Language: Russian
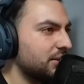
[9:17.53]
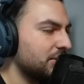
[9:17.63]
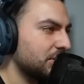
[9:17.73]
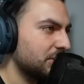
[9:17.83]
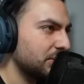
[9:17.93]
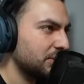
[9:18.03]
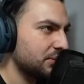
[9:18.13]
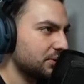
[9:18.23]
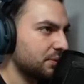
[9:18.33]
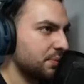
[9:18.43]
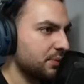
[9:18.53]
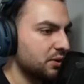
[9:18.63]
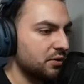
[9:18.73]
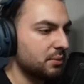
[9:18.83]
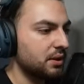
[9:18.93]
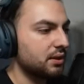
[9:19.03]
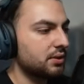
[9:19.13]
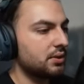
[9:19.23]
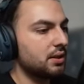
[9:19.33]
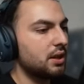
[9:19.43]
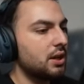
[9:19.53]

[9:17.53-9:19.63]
но оно такое немножко попсовая, мне кажется.